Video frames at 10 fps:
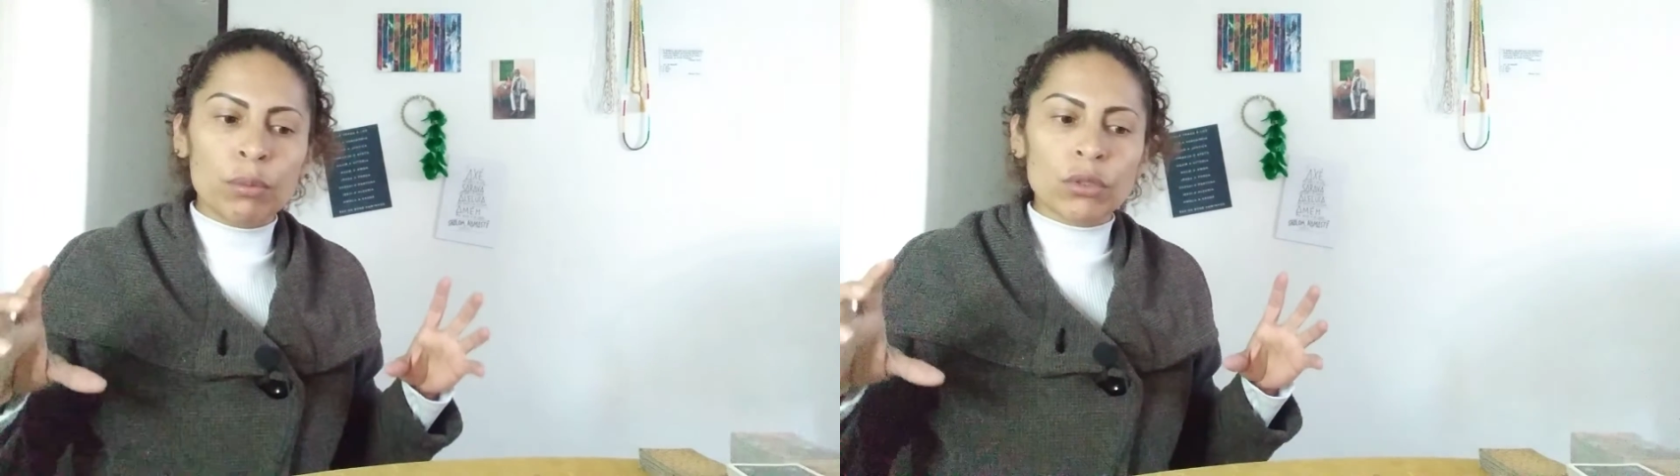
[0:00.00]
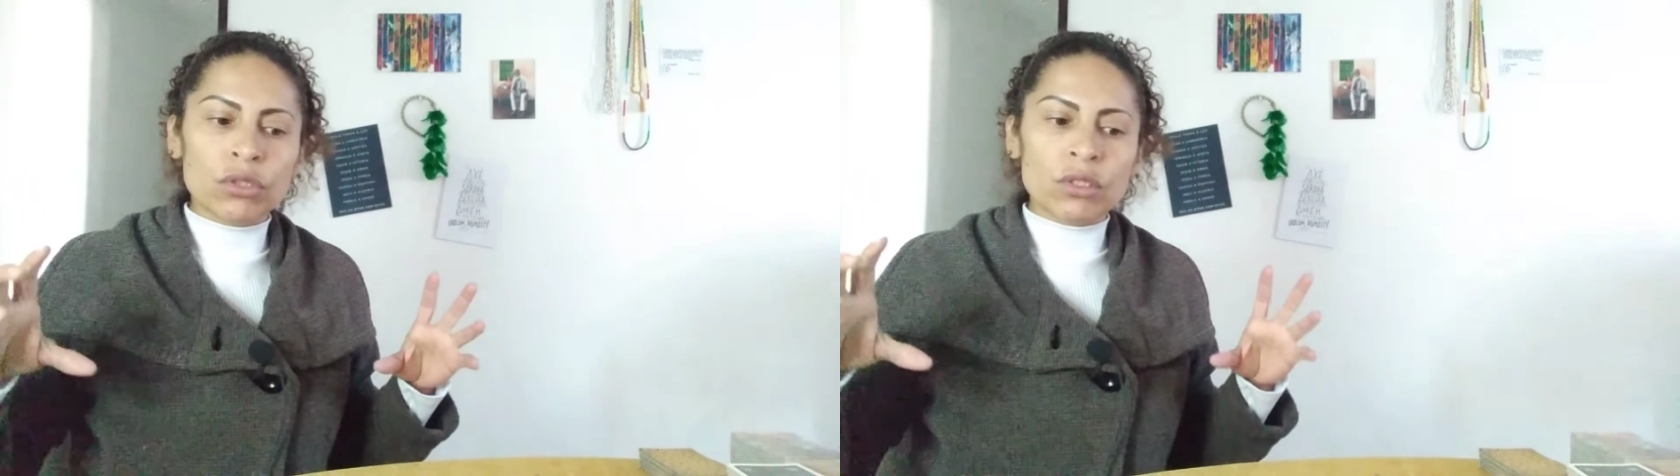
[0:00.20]

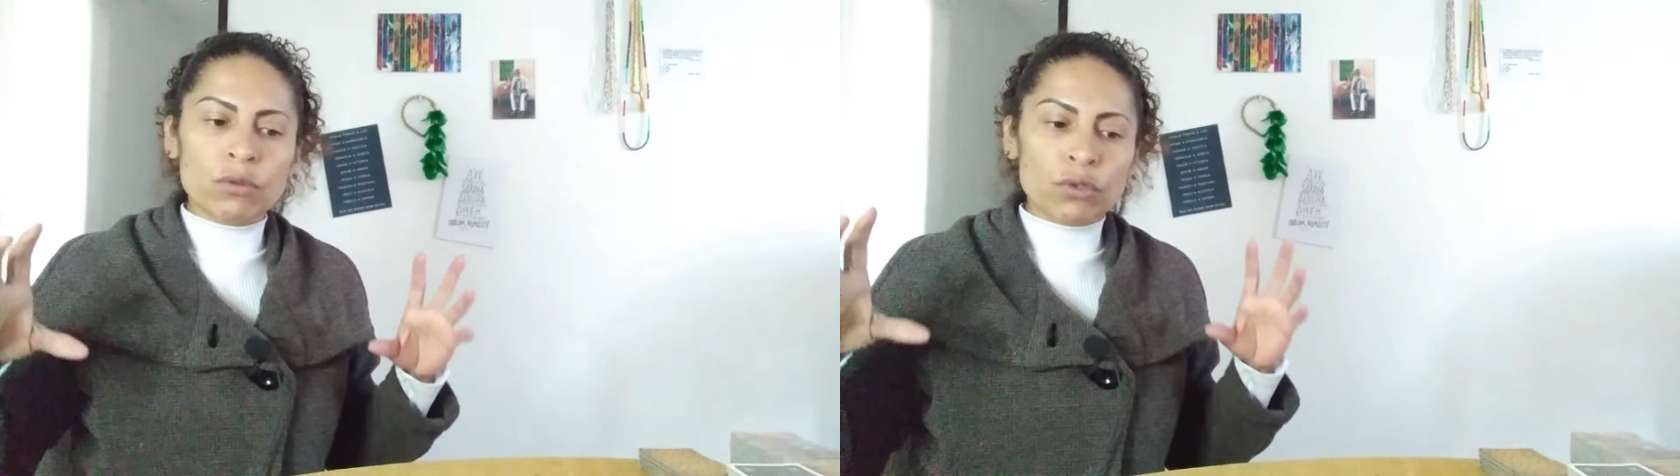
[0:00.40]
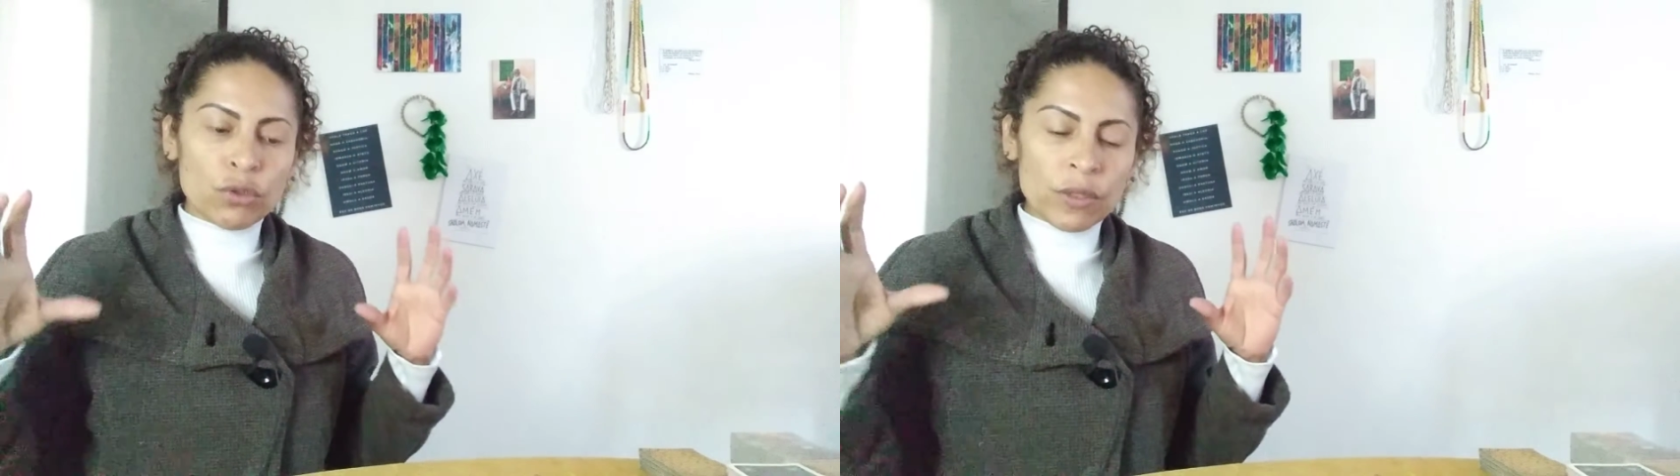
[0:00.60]
ponto
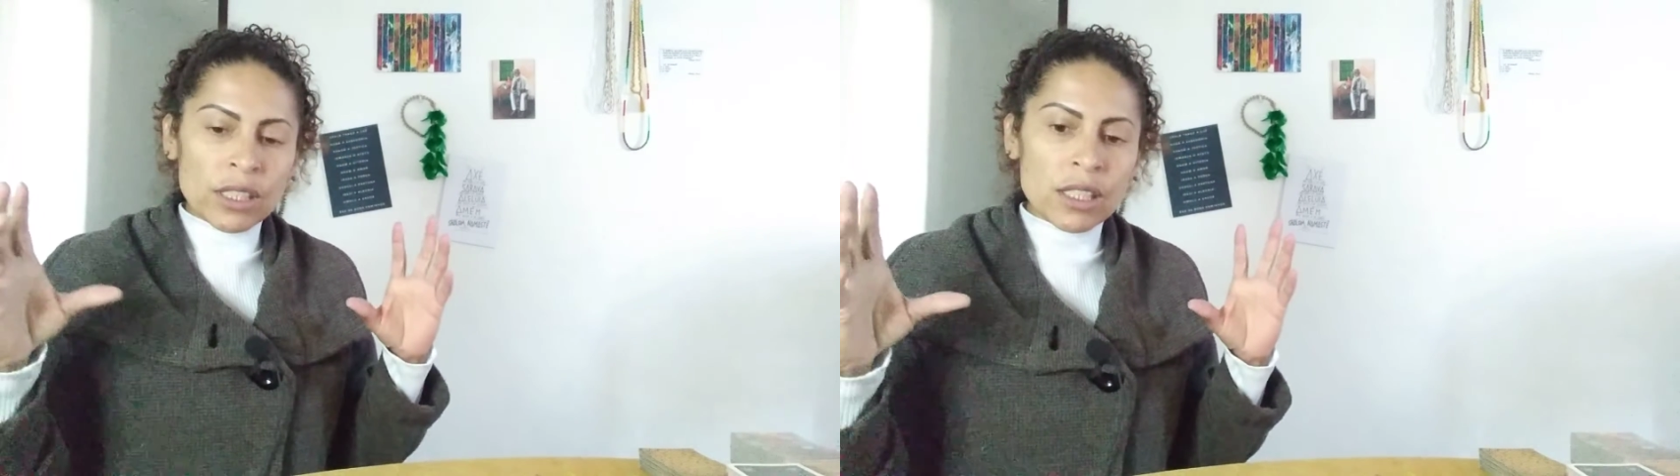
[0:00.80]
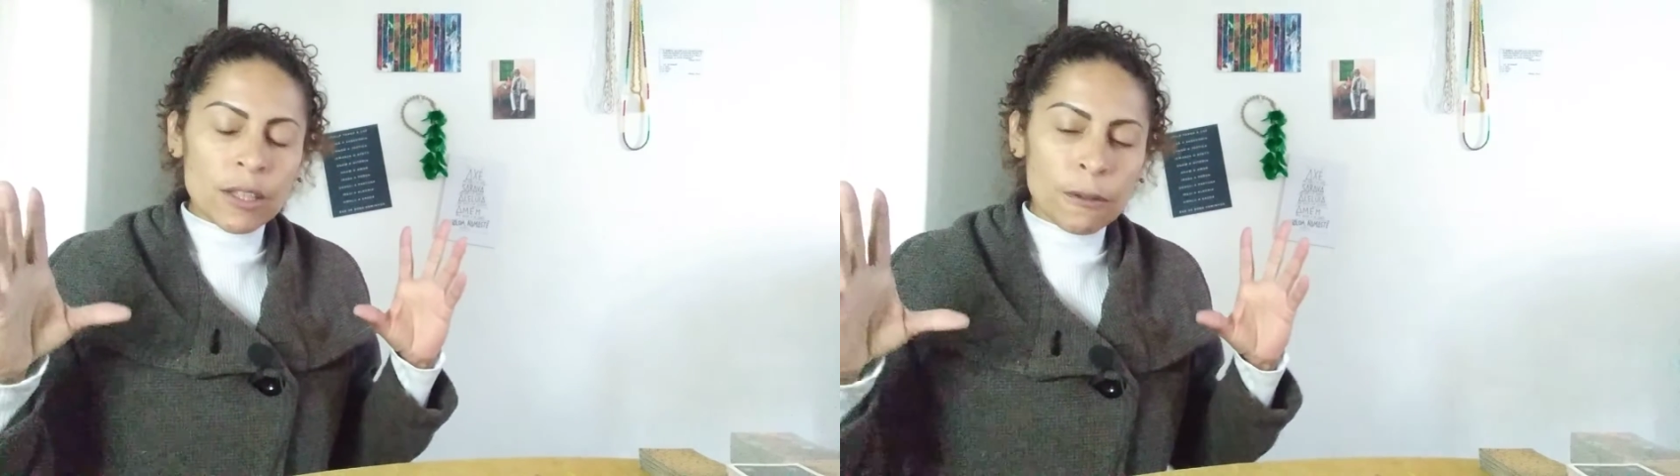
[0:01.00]
de
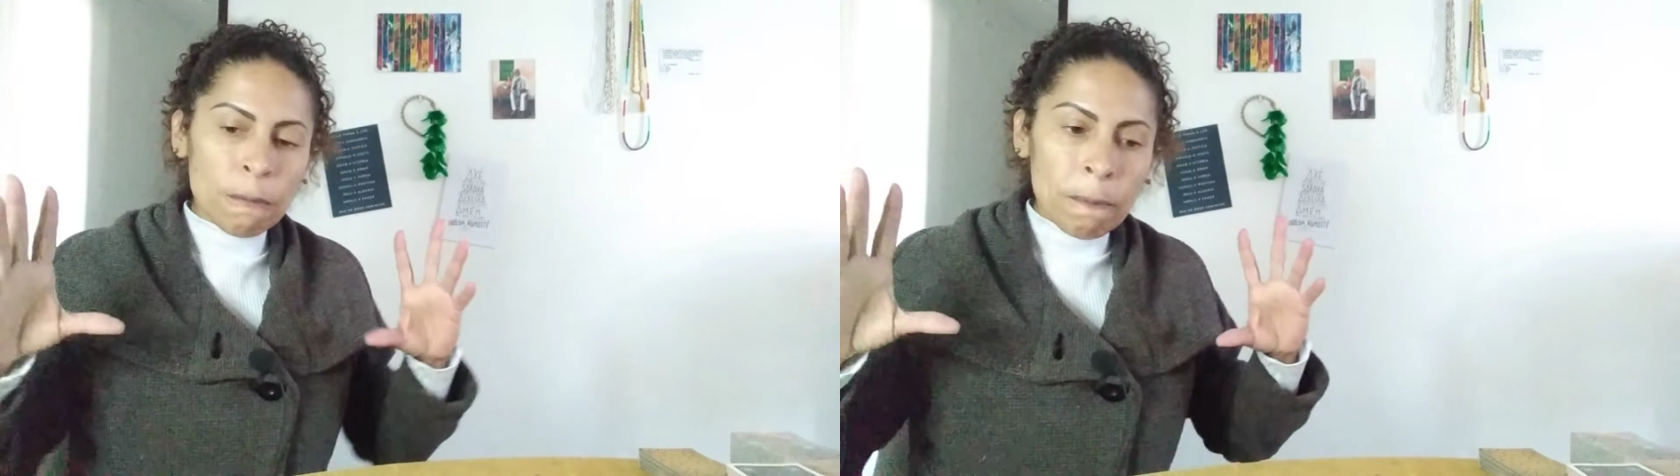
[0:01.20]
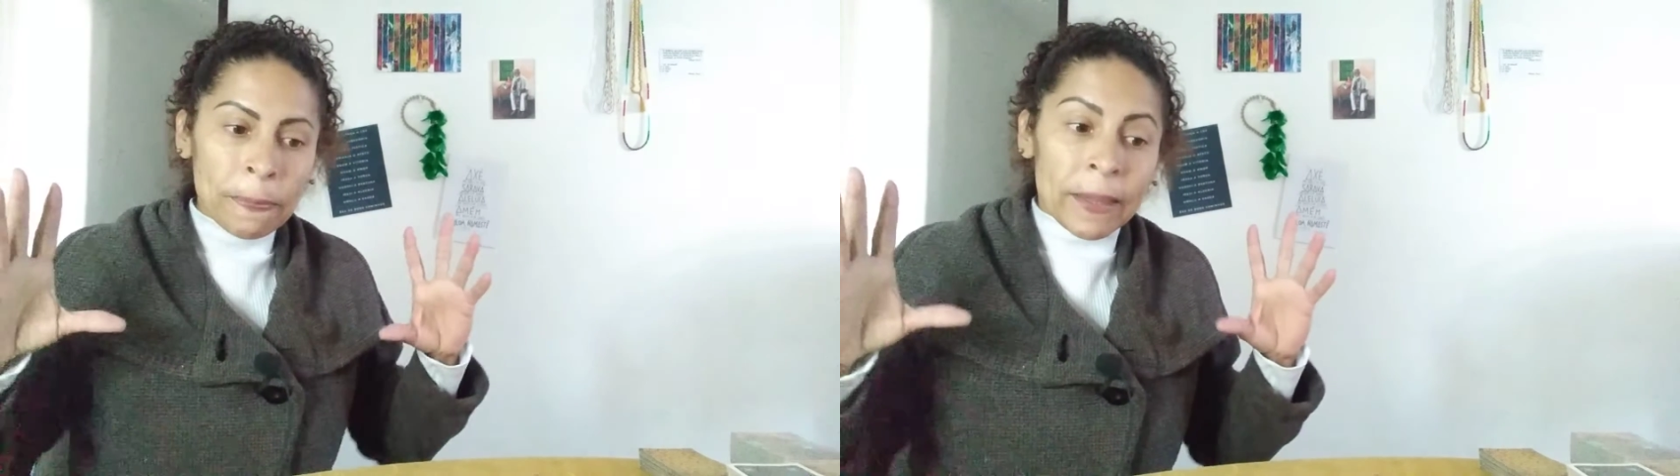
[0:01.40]
vista seu,